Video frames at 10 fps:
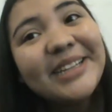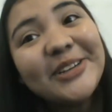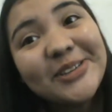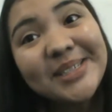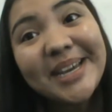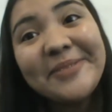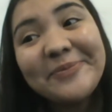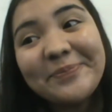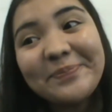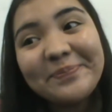No sé,
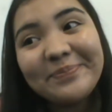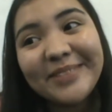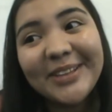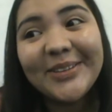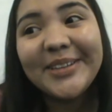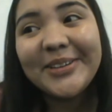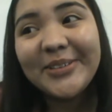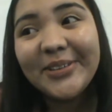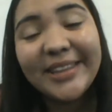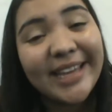no
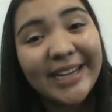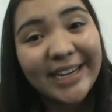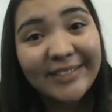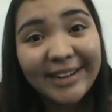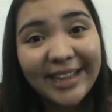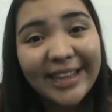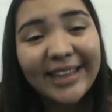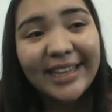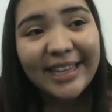tengo idea, la verdad.